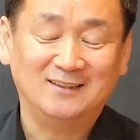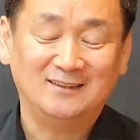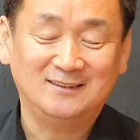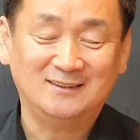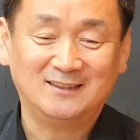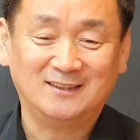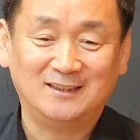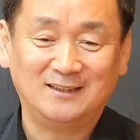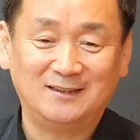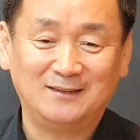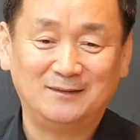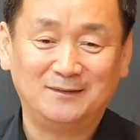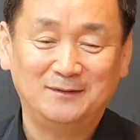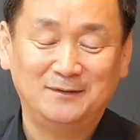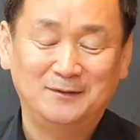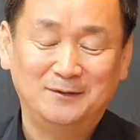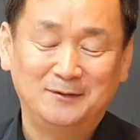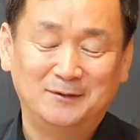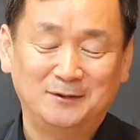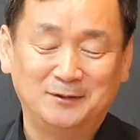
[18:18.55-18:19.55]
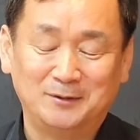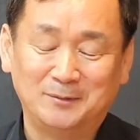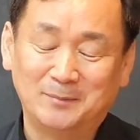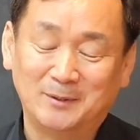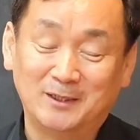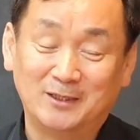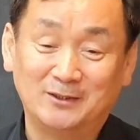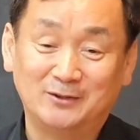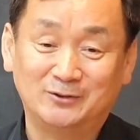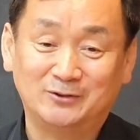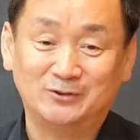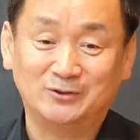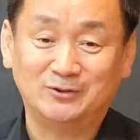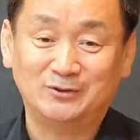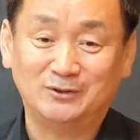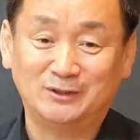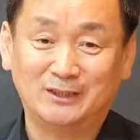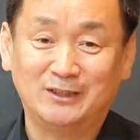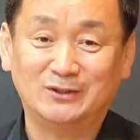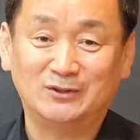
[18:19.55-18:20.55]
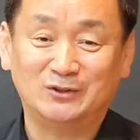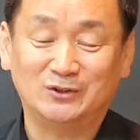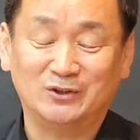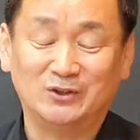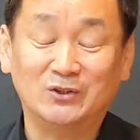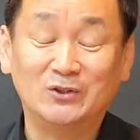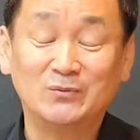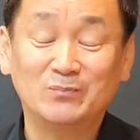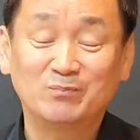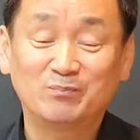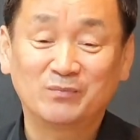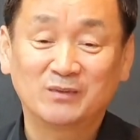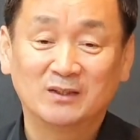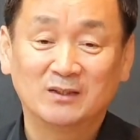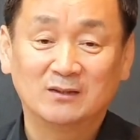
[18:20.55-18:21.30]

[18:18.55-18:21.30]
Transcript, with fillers: 이렇게 말할 수 있겠죠.